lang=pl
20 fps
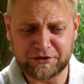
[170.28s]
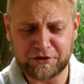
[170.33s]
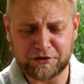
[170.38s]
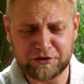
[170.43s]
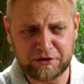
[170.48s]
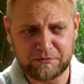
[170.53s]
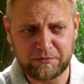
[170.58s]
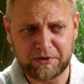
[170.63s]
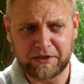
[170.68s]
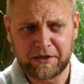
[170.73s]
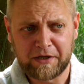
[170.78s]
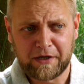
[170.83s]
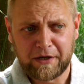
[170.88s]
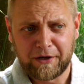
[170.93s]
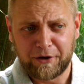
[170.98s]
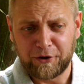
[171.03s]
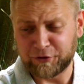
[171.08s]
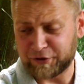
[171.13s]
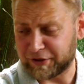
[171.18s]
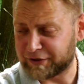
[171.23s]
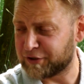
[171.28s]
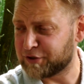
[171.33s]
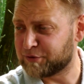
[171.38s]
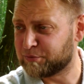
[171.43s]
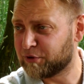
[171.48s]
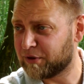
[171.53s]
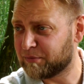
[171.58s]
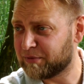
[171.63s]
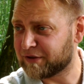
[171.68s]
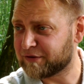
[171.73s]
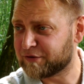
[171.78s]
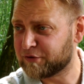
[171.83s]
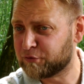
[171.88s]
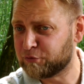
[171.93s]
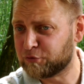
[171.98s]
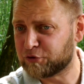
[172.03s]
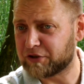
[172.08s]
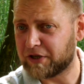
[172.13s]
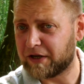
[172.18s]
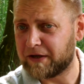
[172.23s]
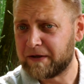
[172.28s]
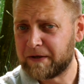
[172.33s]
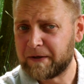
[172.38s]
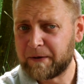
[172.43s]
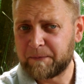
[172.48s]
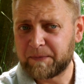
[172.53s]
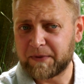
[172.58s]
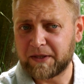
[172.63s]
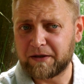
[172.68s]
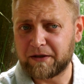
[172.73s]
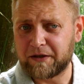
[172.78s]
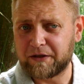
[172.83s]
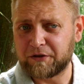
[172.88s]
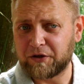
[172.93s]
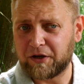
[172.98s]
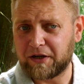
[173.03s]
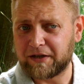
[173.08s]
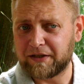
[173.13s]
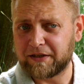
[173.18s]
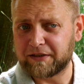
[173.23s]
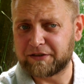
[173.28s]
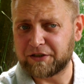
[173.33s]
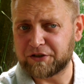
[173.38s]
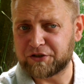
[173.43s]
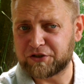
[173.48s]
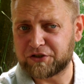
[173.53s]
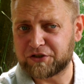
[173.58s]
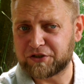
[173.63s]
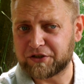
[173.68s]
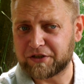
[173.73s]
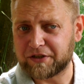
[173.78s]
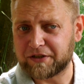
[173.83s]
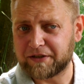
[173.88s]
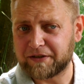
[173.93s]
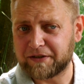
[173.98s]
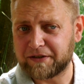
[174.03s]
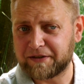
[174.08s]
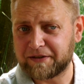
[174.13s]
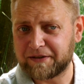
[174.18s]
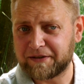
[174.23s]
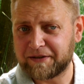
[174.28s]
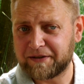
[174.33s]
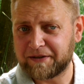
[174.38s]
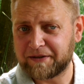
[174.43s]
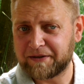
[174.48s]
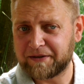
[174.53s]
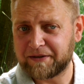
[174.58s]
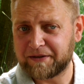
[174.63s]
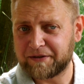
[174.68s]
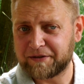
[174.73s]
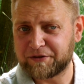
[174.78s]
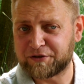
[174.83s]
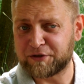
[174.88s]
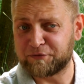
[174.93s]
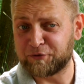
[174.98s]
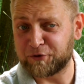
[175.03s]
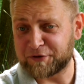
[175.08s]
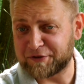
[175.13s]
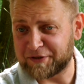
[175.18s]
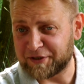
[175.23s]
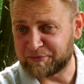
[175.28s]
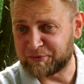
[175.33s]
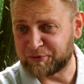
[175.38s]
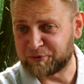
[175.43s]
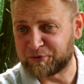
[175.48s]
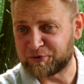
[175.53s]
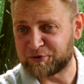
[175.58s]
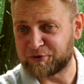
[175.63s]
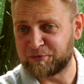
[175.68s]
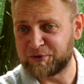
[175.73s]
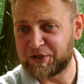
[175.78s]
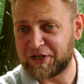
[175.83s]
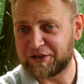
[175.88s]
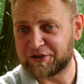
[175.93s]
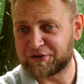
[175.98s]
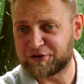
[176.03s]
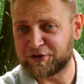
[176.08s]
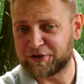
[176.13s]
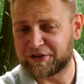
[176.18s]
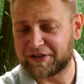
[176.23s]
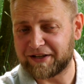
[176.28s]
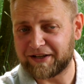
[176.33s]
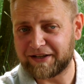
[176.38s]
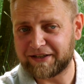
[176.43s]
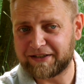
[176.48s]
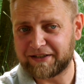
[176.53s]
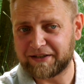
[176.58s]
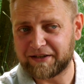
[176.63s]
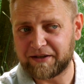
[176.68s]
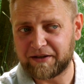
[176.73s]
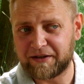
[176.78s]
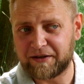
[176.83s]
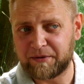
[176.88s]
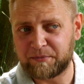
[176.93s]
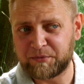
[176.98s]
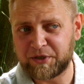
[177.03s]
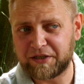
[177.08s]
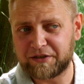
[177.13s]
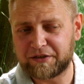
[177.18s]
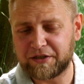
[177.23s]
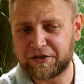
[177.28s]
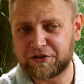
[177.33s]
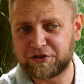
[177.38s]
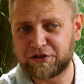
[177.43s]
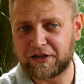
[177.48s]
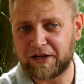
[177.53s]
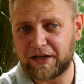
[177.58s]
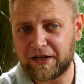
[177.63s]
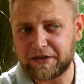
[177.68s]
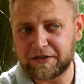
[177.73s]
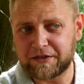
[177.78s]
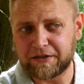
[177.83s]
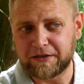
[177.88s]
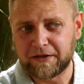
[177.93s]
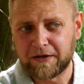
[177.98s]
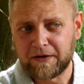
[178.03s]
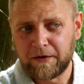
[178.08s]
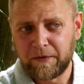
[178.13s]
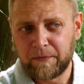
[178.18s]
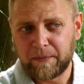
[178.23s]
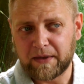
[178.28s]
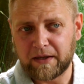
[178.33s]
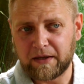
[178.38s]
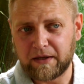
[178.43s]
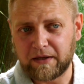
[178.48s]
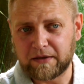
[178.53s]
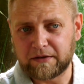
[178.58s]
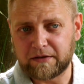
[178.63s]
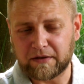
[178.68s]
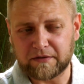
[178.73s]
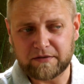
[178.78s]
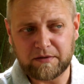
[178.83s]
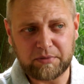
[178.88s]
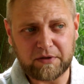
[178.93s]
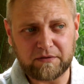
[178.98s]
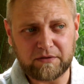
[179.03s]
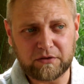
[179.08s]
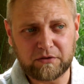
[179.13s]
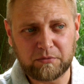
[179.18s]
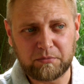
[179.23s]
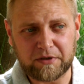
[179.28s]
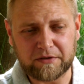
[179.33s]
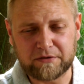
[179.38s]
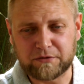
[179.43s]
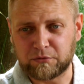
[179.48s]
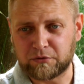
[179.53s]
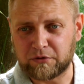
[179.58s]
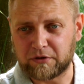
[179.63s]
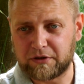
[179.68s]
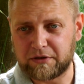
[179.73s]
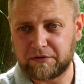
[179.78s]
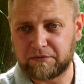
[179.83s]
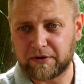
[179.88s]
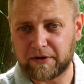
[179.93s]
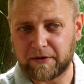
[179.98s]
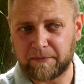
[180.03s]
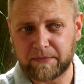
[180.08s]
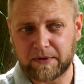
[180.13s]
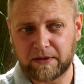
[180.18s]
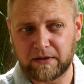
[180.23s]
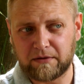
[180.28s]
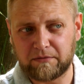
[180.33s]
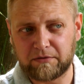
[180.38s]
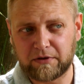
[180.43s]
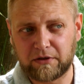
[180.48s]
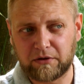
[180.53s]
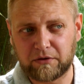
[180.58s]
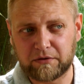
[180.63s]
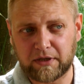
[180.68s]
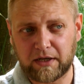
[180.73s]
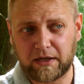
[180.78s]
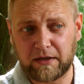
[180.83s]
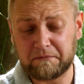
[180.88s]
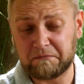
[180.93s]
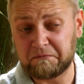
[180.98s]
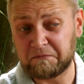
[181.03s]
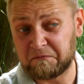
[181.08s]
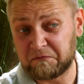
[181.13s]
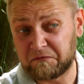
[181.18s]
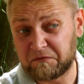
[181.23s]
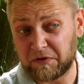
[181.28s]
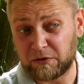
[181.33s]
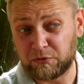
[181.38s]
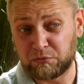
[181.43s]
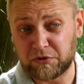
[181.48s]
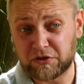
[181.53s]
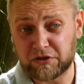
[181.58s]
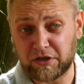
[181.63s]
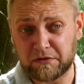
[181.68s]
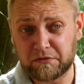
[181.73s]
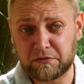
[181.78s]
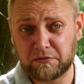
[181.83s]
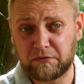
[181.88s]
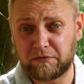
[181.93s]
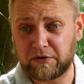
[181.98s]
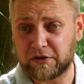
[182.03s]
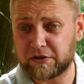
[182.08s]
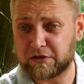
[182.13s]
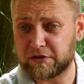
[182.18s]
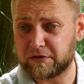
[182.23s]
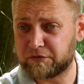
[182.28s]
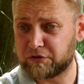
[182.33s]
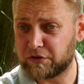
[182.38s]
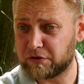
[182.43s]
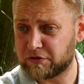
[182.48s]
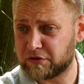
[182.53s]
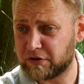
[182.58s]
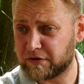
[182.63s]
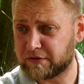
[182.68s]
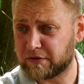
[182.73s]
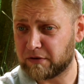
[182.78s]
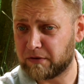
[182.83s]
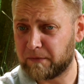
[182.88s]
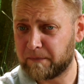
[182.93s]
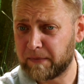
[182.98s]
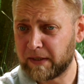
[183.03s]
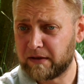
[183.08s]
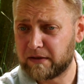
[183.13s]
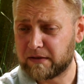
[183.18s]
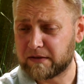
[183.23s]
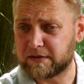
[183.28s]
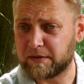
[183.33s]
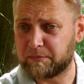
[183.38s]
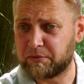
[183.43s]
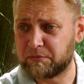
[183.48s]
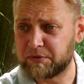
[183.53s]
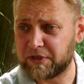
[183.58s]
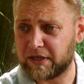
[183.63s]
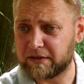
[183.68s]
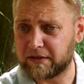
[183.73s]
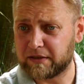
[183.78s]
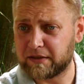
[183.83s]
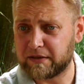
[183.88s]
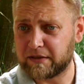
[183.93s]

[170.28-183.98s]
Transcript: siedzimy, ona kiedyś była bardzo duża, e, no ale też drzewostan był dużo mniejszy, tak? Mniej tej zieleni. Teraz naprawdę to bardzo urokliwie wygląda. Wielu mieszkańców uważa, że wciąż jest to zapomniane,